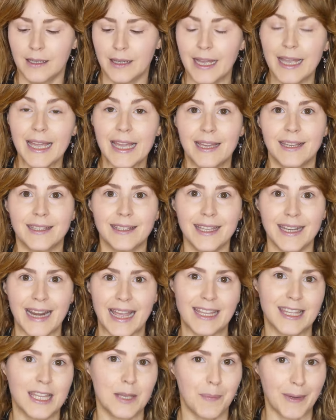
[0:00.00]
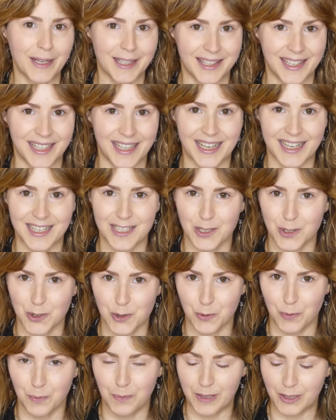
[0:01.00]
eh, e direi di partire
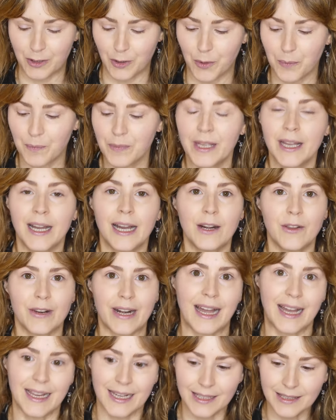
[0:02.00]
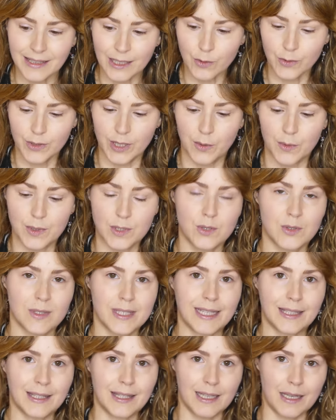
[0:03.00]
subito. Allora, all'interno di questo
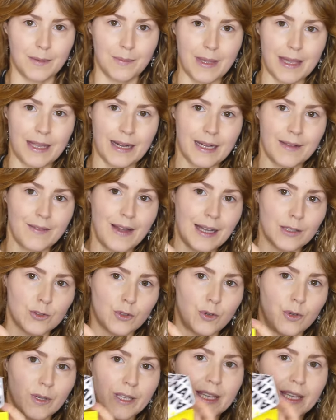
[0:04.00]
set che mi è arrivato